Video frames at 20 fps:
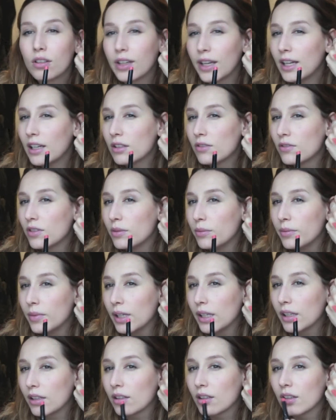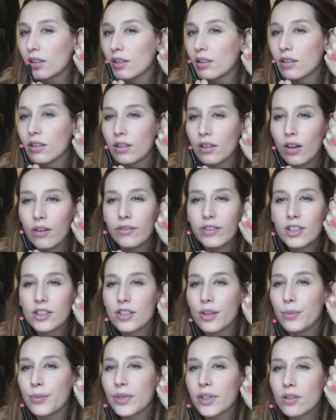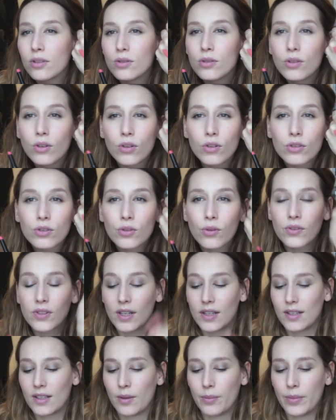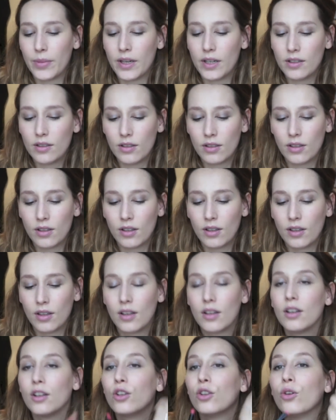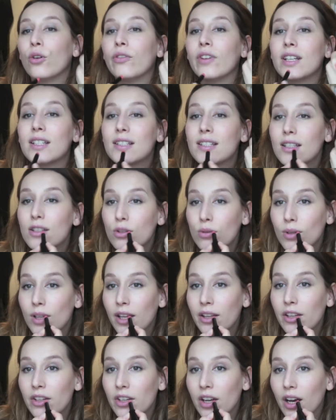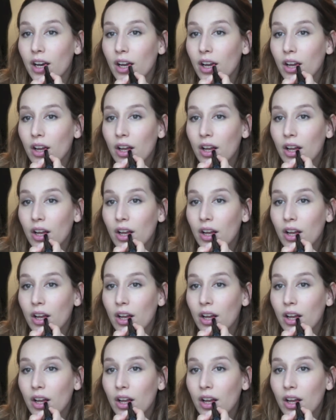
Quel je vais mettre En fait, j'aime bien le orange, je trouve ça sympa. on va essayer celui-là déjà.